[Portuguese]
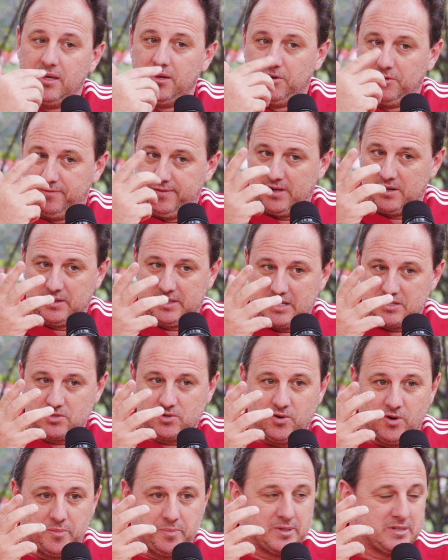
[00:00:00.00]
eu falo que
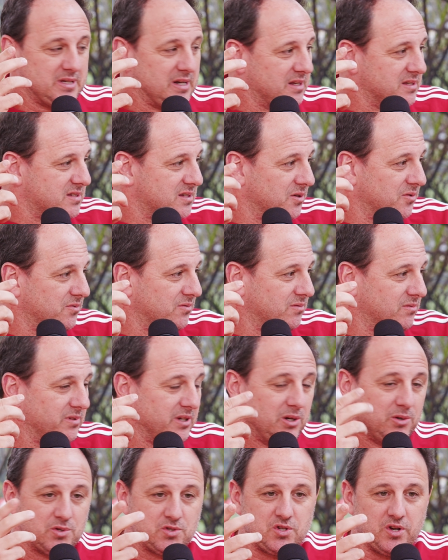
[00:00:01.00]
as Copas elas
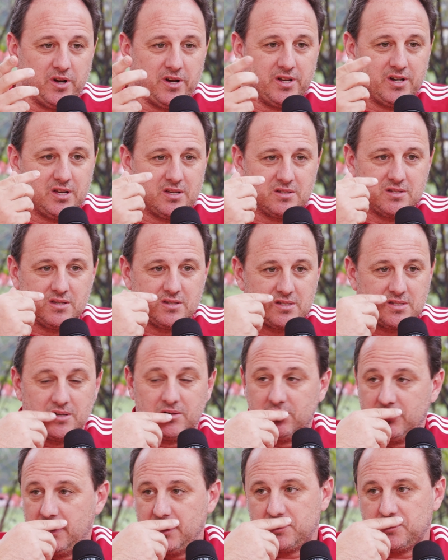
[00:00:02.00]
são ilusórias e
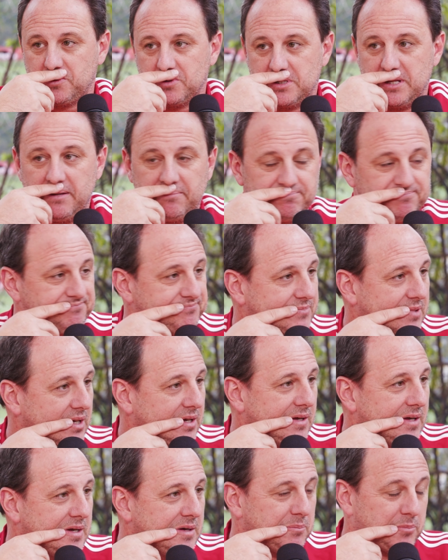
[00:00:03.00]
são riscos, né?
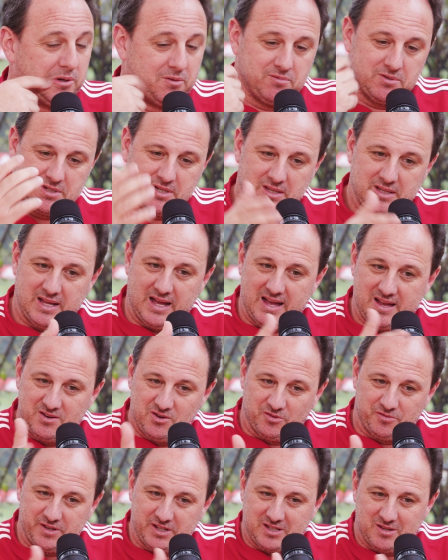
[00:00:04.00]
Você está
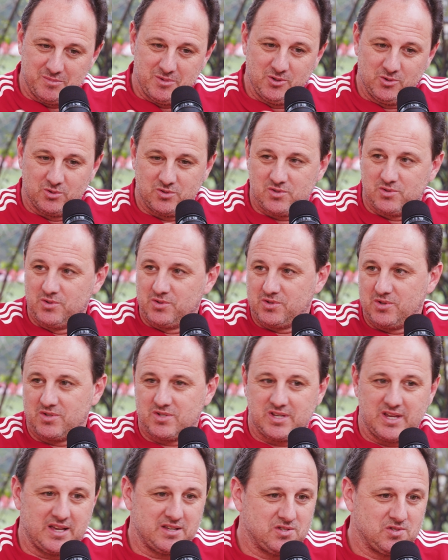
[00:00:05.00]
a 90 minutos do
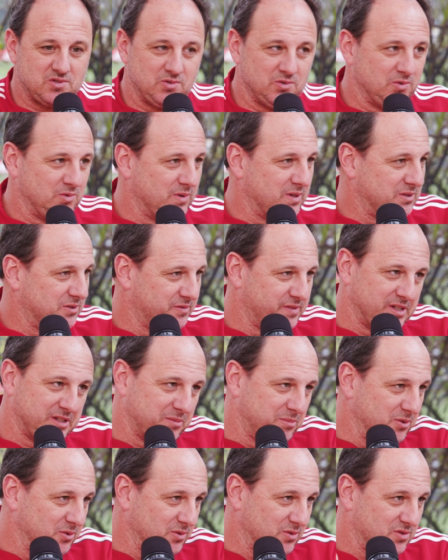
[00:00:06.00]
sucesso ou a
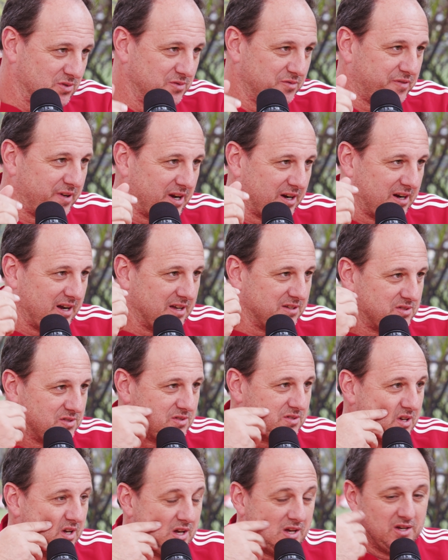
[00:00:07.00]
90 minutos do
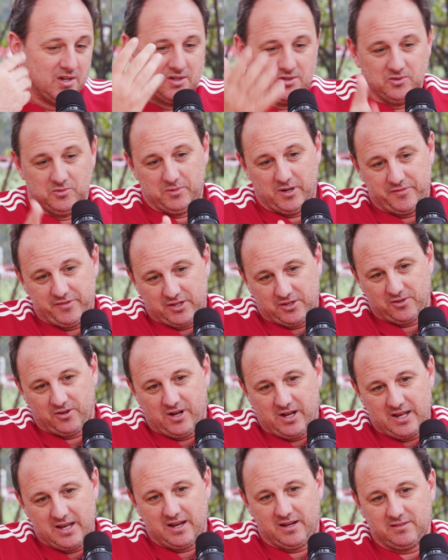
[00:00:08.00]
fracasso. Uma
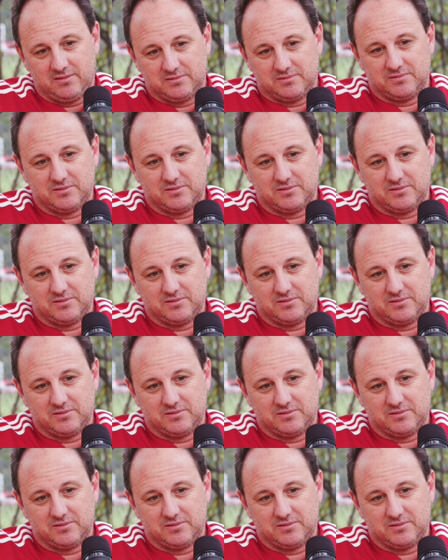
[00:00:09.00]
vitória